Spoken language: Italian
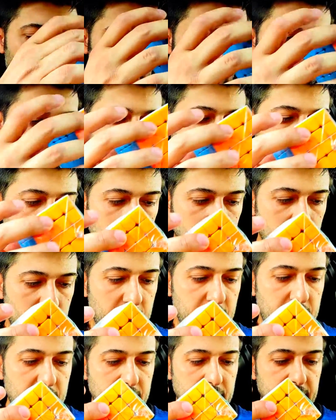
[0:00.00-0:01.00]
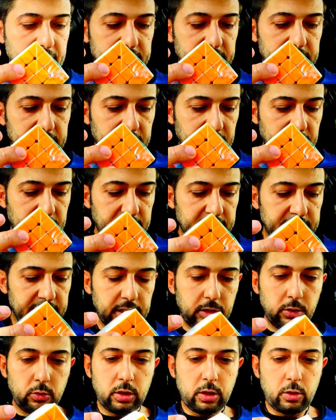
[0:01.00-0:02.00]
allora eh, sì
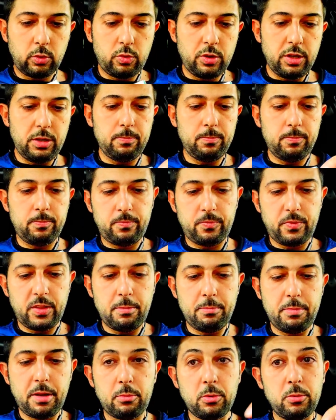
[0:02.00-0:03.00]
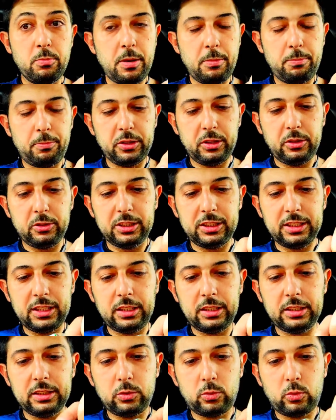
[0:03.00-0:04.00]
ragazzi allora qui abbiamo un bel po' di
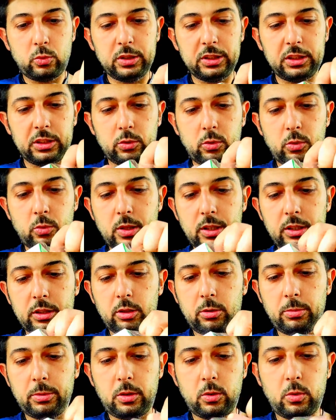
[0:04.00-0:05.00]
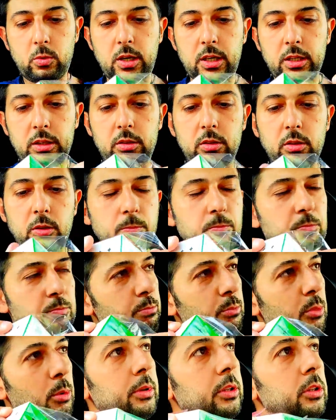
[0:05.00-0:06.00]
cosette su questo
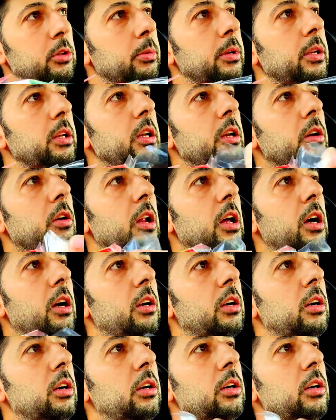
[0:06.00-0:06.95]
4x4 pellicola